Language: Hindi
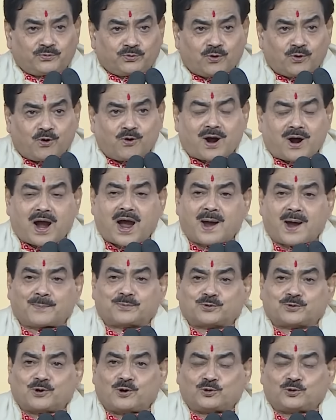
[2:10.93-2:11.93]
वो
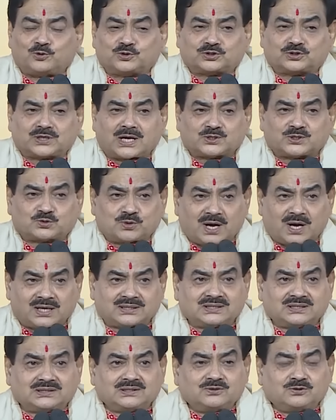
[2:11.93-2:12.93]
आपको उसका
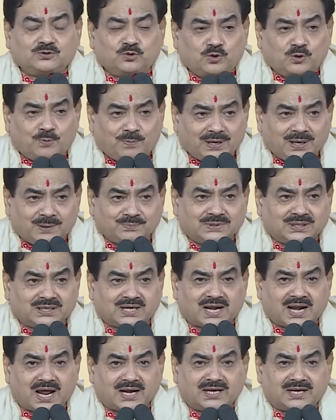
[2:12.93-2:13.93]
स्वाद उपलब्ध
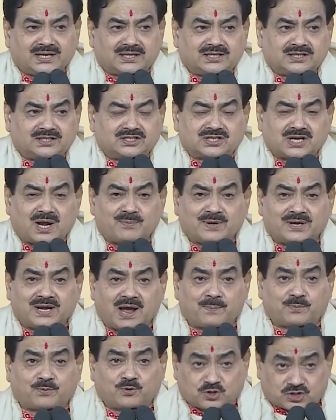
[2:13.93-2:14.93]
कराने की दिशा में
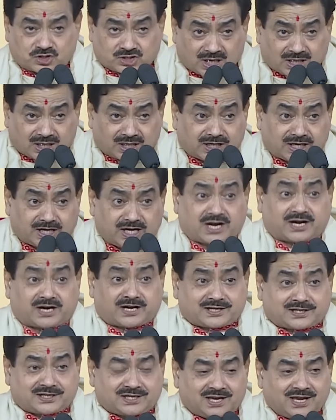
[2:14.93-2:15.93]
आपको सक्रिय
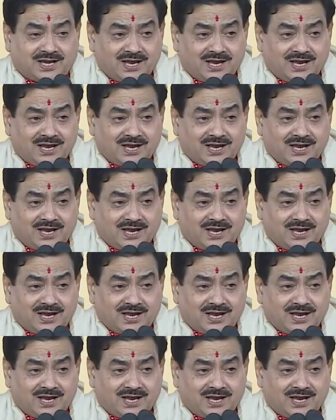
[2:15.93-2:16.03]
कर दे